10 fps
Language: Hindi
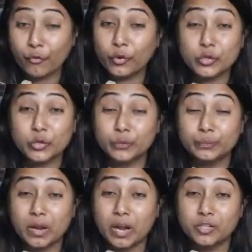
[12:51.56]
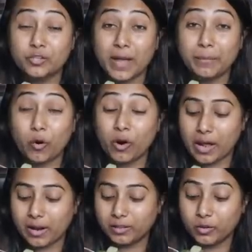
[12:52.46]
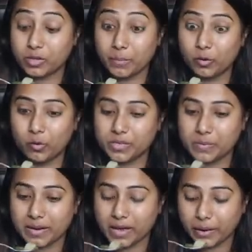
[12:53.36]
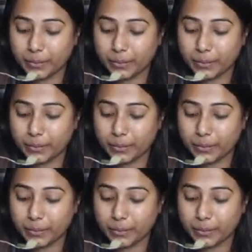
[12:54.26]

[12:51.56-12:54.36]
वो जो ड्राई uh, प्रॉन डाला था ना उसका बिल्कुल भी स्मेल नहीं आ